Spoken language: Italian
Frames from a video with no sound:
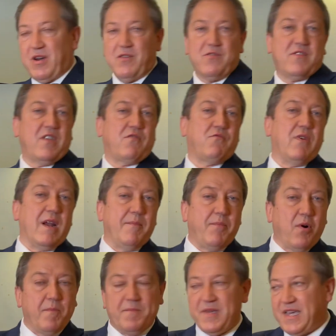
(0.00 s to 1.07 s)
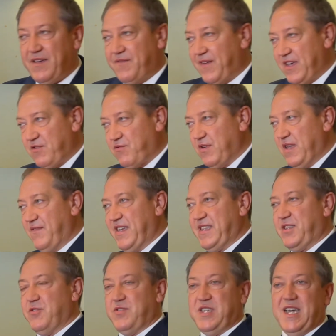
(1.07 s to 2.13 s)
la nostra scuola Poppi che fa i suoi
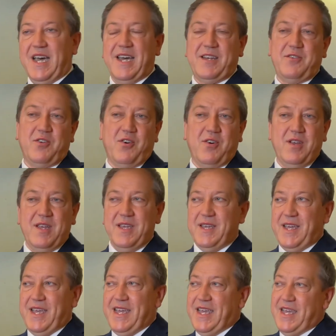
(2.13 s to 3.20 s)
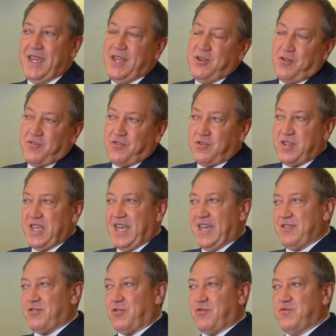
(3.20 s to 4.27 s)
eventi ogni anno e il nostro
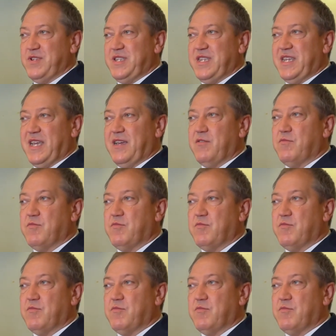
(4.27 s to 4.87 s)
teatro quindi è un